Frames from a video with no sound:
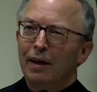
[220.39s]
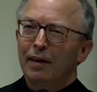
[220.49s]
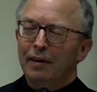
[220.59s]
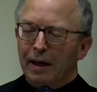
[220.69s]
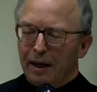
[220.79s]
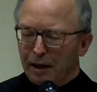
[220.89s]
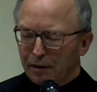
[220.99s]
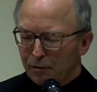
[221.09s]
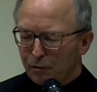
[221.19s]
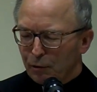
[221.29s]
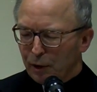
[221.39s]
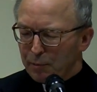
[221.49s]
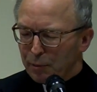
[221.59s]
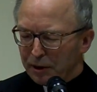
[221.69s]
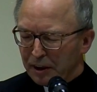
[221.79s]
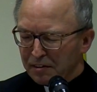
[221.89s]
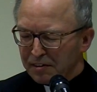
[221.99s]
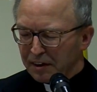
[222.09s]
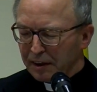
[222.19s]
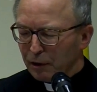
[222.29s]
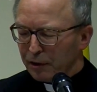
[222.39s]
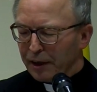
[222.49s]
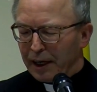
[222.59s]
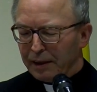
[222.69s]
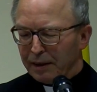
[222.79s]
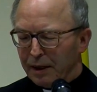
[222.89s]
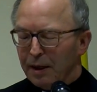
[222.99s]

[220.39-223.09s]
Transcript: darà sull'importanza di Lonegan